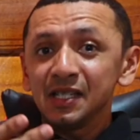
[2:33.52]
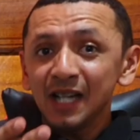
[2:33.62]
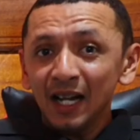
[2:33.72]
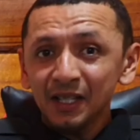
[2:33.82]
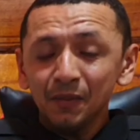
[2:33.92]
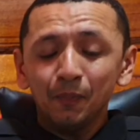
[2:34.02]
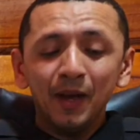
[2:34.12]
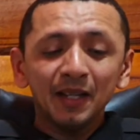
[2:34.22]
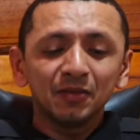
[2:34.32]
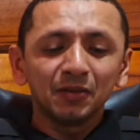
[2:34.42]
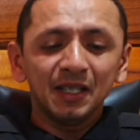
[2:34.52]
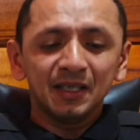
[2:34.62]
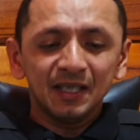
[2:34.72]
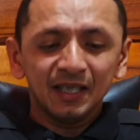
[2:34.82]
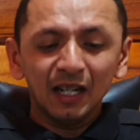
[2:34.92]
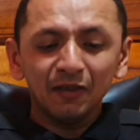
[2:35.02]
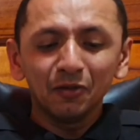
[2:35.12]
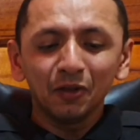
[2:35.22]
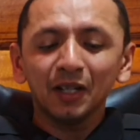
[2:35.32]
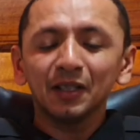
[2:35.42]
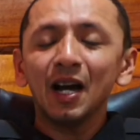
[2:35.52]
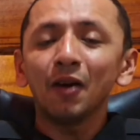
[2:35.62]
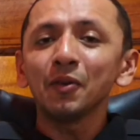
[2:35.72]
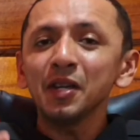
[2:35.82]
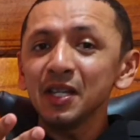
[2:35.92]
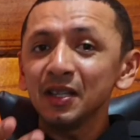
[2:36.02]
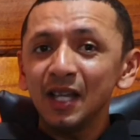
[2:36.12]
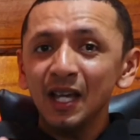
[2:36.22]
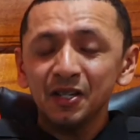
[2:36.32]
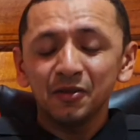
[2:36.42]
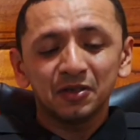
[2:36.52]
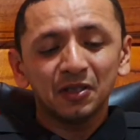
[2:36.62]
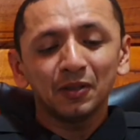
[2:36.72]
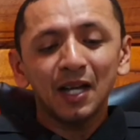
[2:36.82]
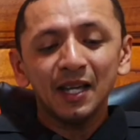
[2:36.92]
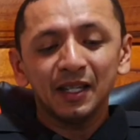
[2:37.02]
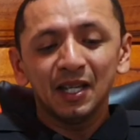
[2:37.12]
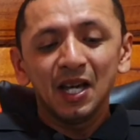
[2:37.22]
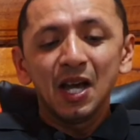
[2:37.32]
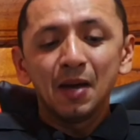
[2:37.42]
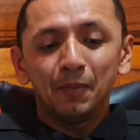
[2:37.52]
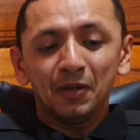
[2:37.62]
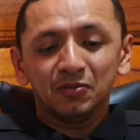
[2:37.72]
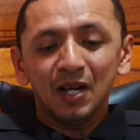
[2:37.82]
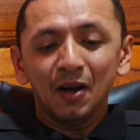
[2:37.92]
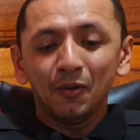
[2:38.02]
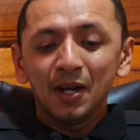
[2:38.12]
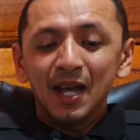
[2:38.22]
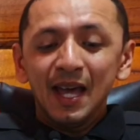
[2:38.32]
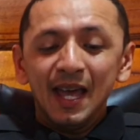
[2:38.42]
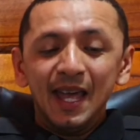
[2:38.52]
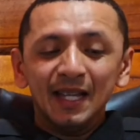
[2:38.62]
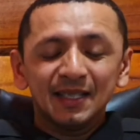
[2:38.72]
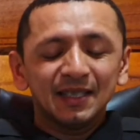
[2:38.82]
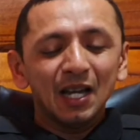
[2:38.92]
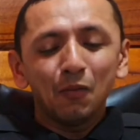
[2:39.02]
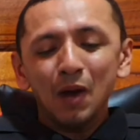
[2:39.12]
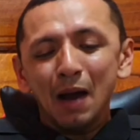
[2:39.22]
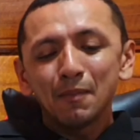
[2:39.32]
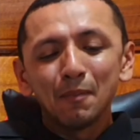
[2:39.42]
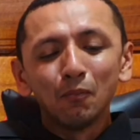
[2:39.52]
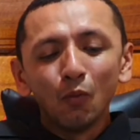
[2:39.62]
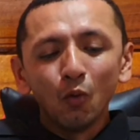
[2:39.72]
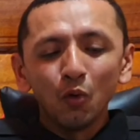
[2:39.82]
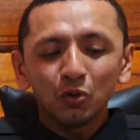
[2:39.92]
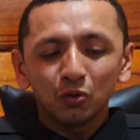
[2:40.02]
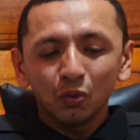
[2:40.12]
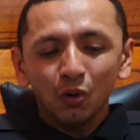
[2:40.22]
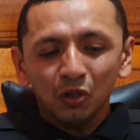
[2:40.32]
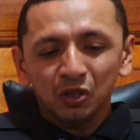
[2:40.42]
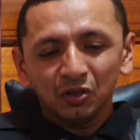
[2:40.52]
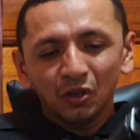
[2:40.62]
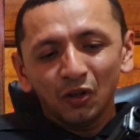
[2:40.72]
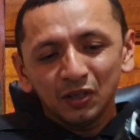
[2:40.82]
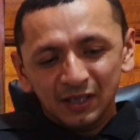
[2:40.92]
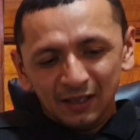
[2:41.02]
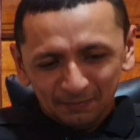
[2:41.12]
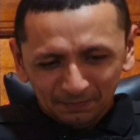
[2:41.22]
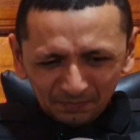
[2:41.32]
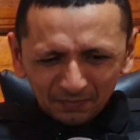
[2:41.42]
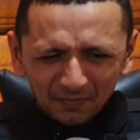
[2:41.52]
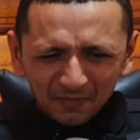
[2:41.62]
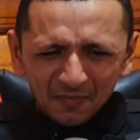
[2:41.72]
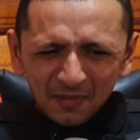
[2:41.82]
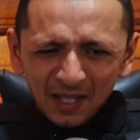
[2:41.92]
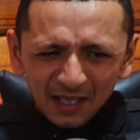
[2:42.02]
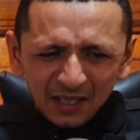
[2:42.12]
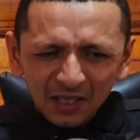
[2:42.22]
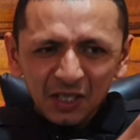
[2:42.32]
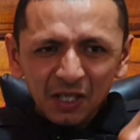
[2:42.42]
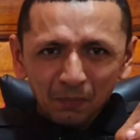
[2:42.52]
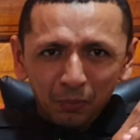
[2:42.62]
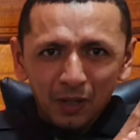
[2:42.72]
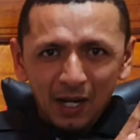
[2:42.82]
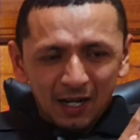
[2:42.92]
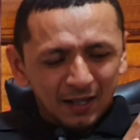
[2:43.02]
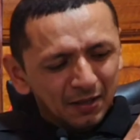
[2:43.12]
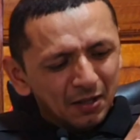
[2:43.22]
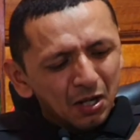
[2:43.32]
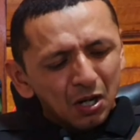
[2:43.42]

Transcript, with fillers: Já te peço que se inscreva no canal e deixe o seu like. Pessoal, essa é uma arma muito gostosa, de empunhar.